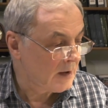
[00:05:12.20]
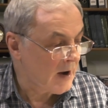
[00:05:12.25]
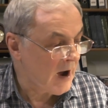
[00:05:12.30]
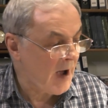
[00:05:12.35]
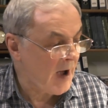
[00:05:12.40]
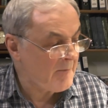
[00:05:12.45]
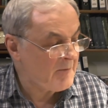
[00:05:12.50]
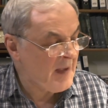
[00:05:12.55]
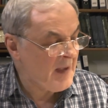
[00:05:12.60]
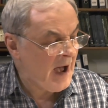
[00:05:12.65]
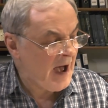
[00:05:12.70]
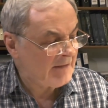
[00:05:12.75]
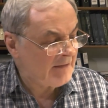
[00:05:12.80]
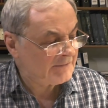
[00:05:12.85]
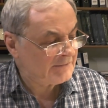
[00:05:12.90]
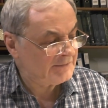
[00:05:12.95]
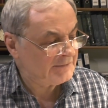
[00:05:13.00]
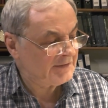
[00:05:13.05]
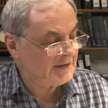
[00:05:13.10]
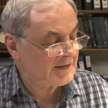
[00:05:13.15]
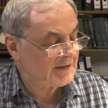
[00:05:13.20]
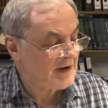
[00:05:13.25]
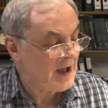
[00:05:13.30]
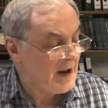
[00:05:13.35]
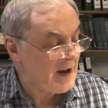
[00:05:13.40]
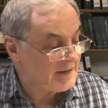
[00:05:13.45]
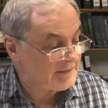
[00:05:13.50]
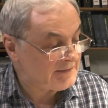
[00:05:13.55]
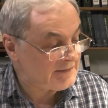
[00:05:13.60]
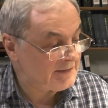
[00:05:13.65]
обязывает
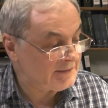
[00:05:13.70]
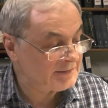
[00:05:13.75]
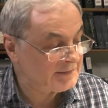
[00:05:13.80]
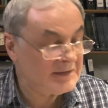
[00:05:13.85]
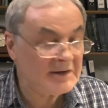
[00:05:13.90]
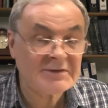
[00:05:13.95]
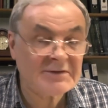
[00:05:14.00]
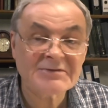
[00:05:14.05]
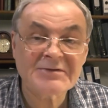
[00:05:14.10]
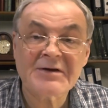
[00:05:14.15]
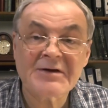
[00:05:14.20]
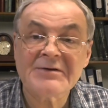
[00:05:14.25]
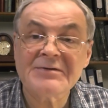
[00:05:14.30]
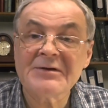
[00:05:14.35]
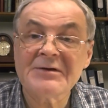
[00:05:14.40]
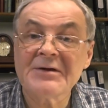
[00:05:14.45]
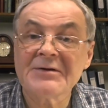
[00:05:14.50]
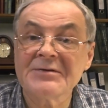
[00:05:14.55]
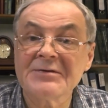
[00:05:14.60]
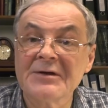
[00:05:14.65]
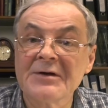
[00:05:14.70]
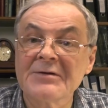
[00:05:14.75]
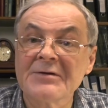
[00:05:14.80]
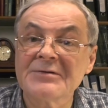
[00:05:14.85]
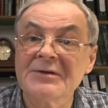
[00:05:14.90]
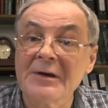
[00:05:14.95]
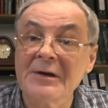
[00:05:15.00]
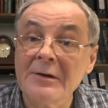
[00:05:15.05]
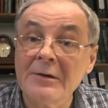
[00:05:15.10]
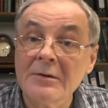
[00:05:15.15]
граждан
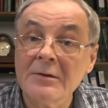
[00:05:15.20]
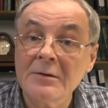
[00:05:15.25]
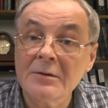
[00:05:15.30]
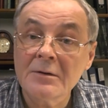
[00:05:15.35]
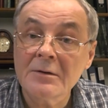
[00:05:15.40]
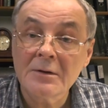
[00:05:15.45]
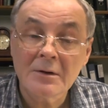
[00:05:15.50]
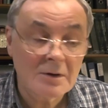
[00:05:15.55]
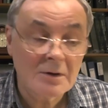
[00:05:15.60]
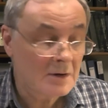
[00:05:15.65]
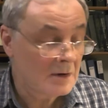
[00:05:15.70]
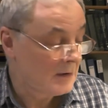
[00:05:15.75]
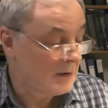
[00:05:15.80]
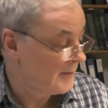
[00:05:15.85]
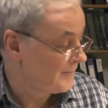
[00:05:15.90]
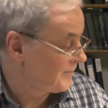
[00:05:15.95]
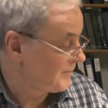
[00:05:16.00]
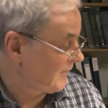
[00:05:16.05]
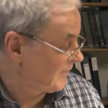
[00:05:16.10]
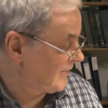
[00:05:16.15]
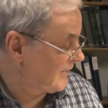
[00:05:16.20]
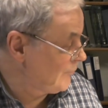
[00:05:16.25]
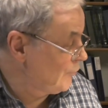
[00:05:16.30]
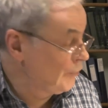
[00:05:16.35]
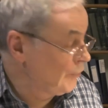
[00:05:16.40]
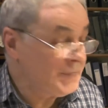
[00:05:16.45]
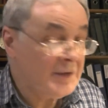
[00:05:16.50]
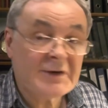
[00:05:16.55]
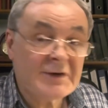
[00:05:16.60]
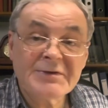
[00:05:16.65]
тыр-дыр-дыр-дыр-дыр
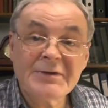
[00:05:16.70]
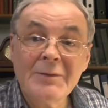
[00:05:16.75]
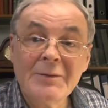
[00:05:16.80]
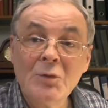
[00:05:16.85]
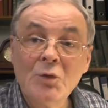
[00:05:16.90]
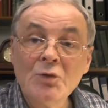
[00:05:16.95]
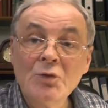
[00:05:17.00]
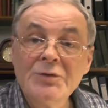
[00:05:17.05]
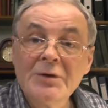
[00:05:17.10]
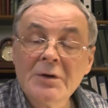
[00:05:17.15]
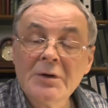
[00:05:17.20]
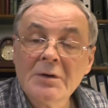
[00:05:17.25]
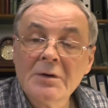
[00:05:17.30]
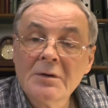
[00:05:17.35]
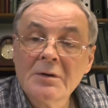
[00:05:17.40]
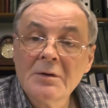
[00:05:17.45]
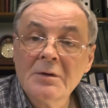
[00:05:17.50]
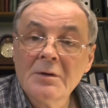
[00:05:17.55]
тому-то и к тому-то,